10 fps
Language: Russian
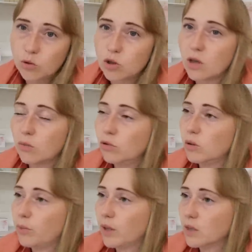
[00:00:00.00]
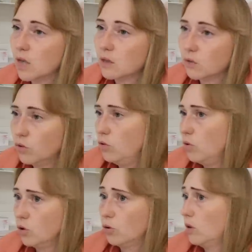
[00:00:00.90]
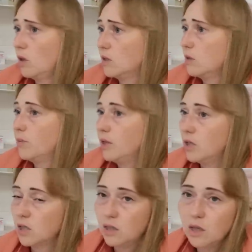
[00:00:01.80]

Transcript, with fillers: может кому-то показаться, ой, Юля, а что ты грозы боишься?